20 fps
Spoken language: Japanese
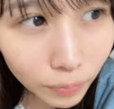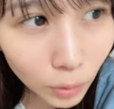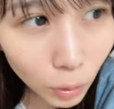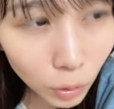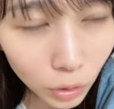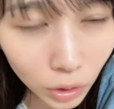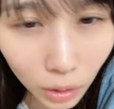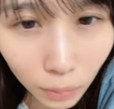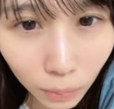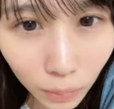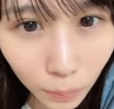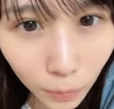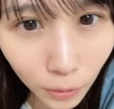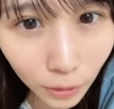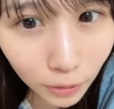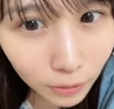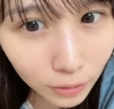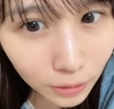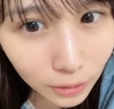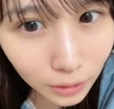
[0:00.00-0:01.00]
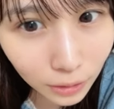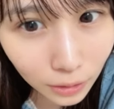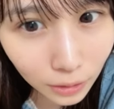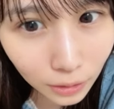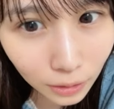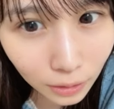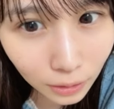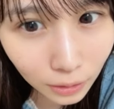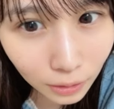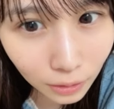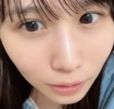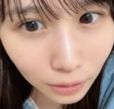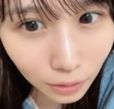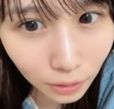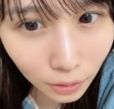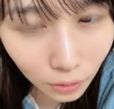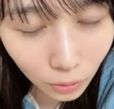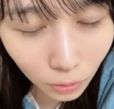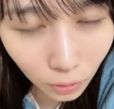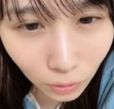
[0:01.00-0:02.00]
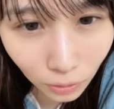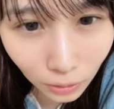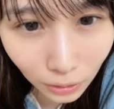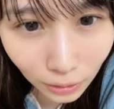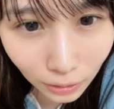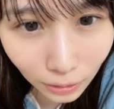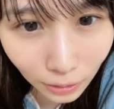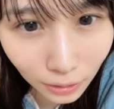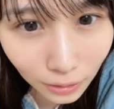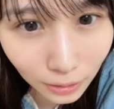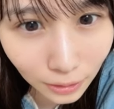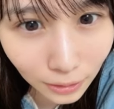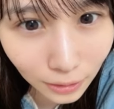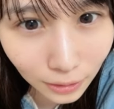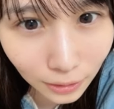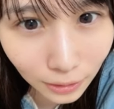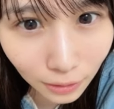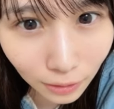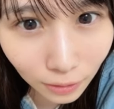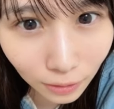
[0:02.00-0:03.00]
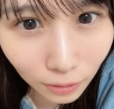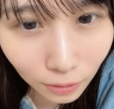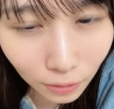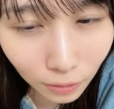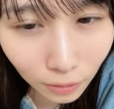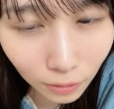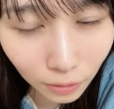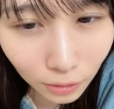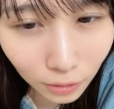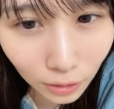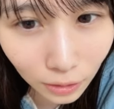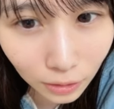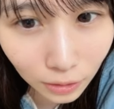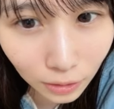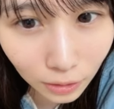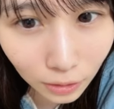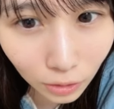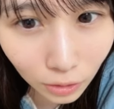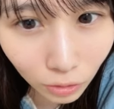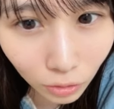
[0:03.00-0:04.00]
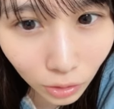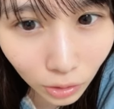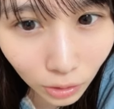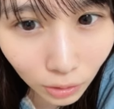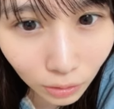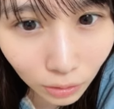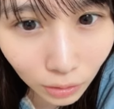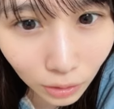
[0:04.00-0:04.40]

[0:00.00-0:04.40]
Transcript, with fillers: お台場もあるし結構ね大事な時期だから大事っていうか